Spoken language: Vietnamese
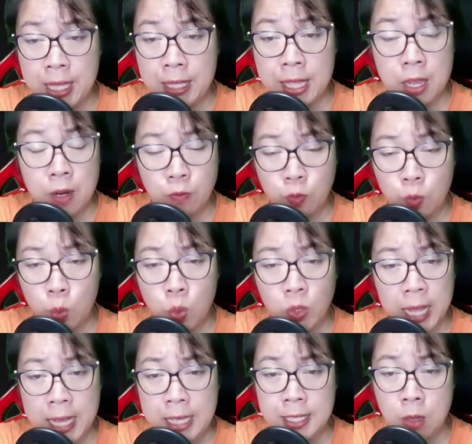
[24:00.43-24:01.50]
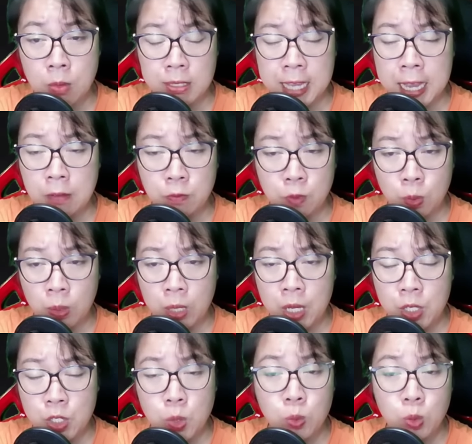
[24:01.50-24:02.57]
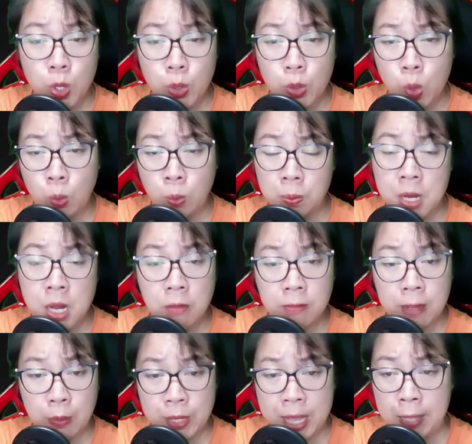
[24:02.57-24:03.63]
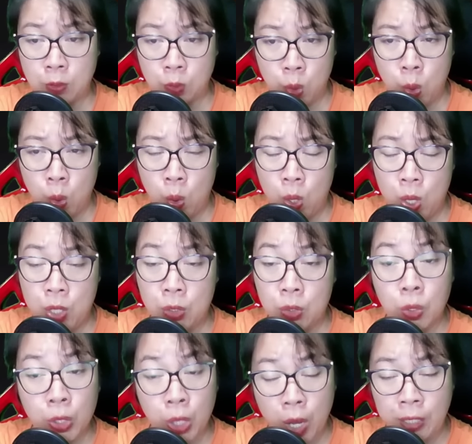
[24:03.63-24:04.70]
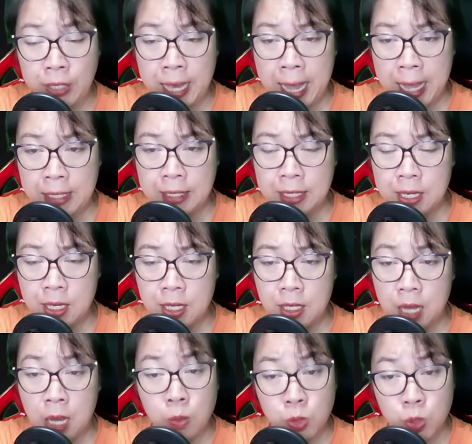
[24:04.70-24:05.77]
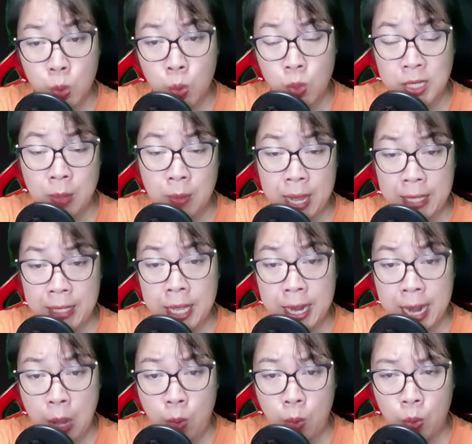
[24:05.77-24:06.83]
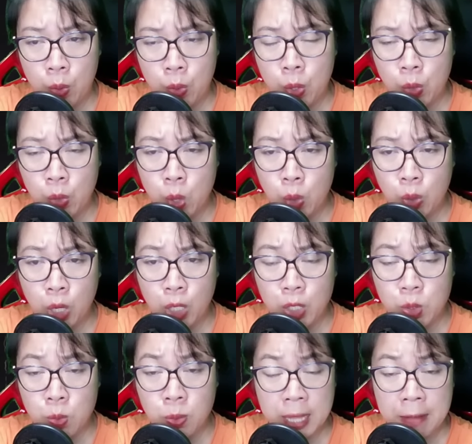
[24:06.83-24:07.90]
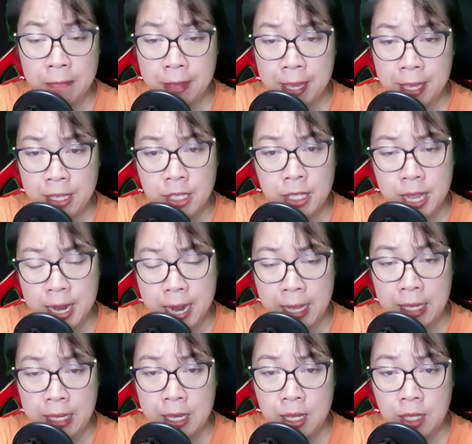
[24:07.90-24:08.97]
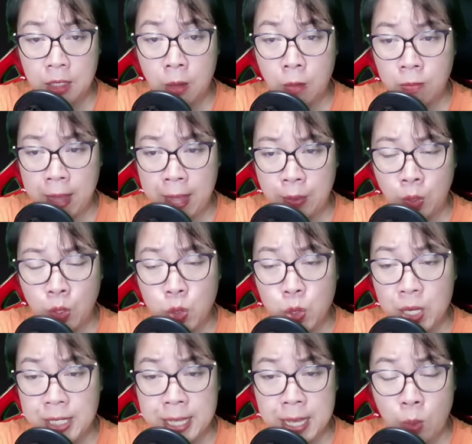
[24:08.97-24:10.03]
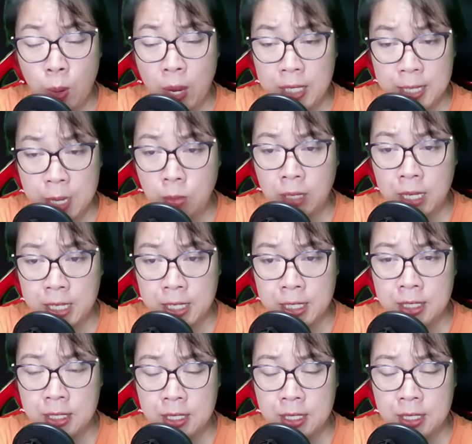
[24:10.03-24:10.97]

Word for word: Thiên Vũ thay xong trang phục, chúng tôi cùng bước vào nhà tổ. Tôi hỏi anh, Ông dụ dạo này thế nào, đột ngột gọi chúng ta về như thế này, không phải có chuyện gì quan trọng đấy chứ.